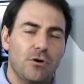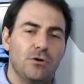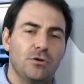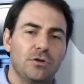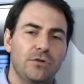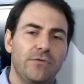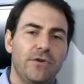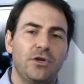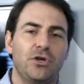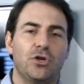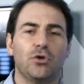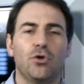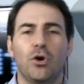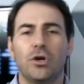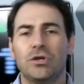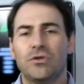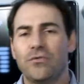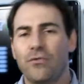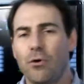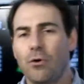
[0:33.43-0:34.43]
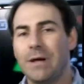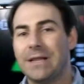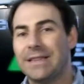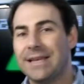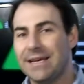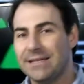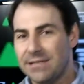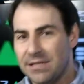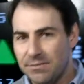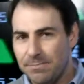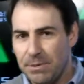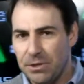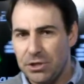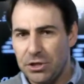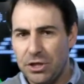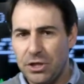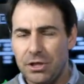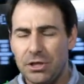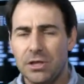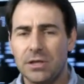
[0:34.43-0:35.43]
os investidores foram atrás das
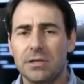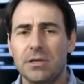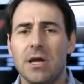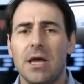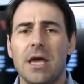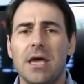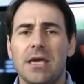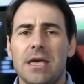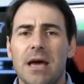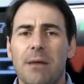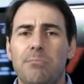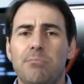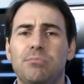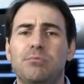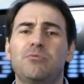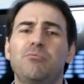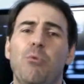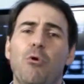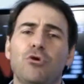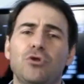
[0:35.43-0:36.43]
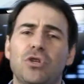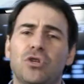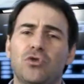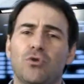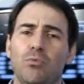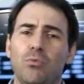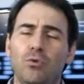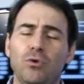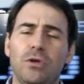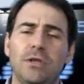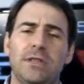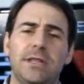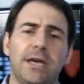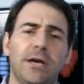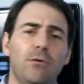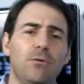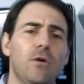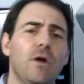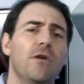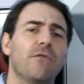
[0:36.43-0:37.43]
pechinchas e as bolsas no mundo
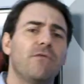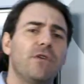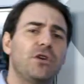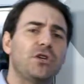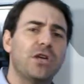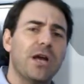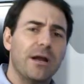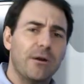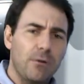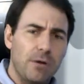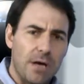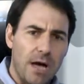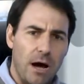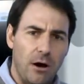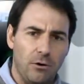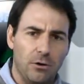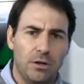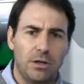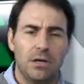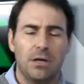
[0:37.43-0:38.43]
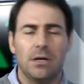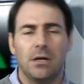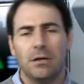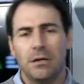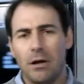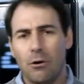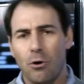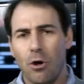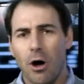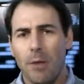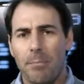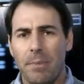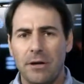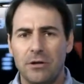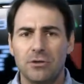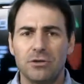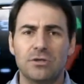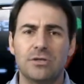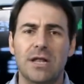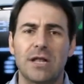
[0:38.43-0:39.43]
inteiro fecharam em alta. Na Europa,
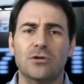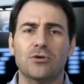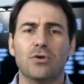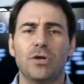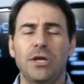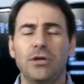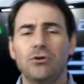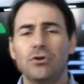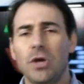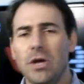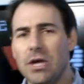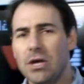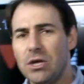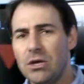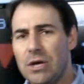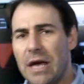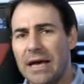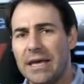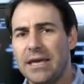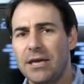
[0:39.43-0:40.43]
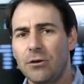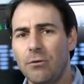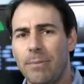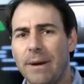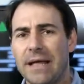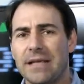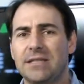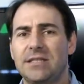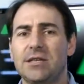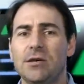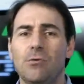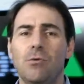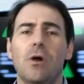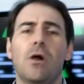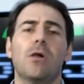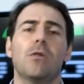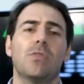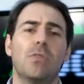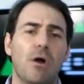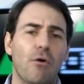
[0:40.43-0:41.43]
nos Estados Unidos e aqui no Brasil
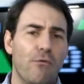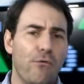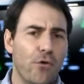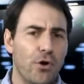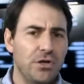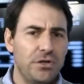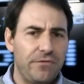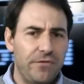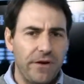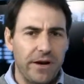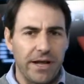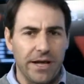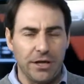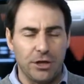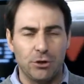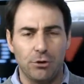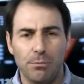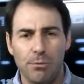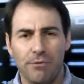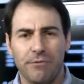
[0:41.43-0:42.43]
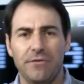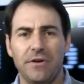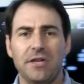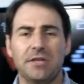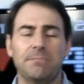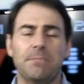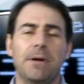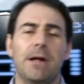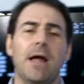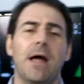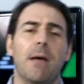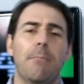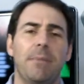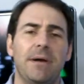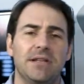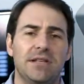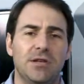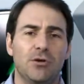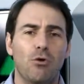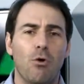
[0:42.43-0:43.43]
não foi diferente. O Ibovespa
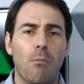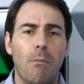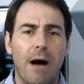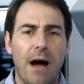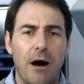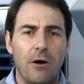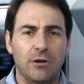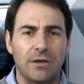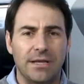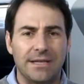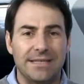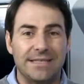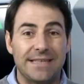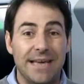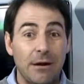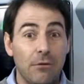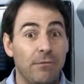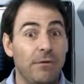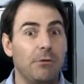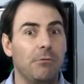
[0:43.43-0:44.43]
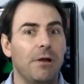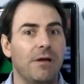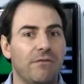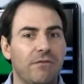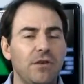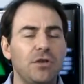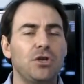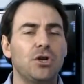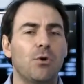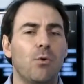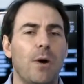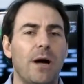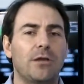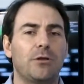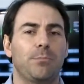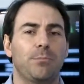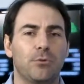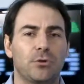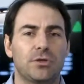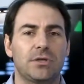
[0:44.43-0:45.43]
apresentou uma alta de
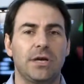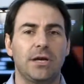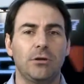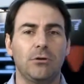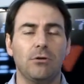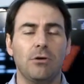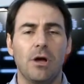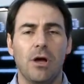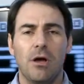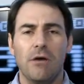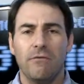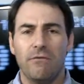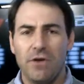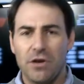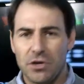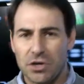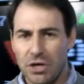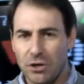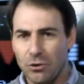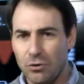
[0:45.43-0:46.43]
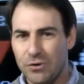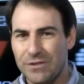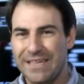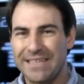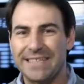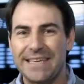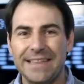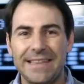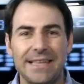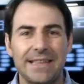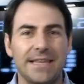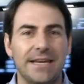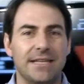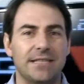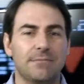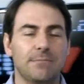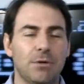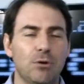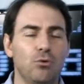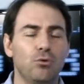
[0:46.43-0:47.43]
0,24%, fechando nos
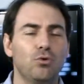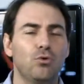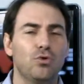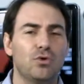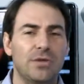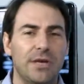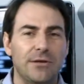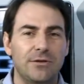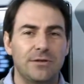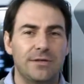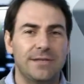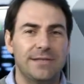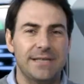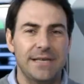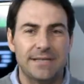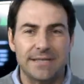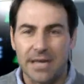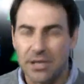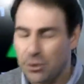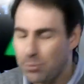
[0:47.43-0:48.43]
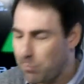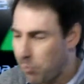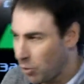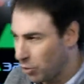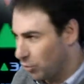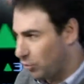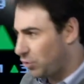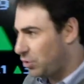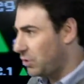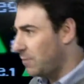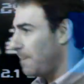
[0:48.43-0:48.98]
63.217 pontos.